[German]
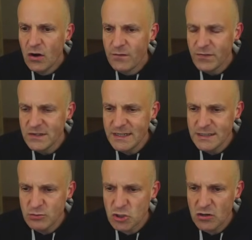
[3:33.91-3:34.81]
Und von
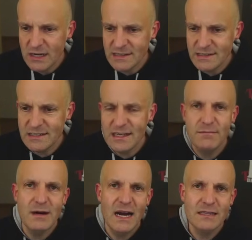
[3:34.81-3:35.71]
diesem Schock hat sich der
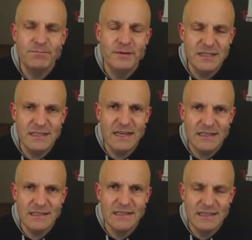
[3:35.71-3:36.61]
Markt bis
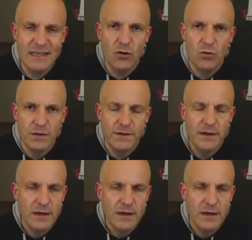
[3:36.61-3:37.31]
jetzt nicht erholt.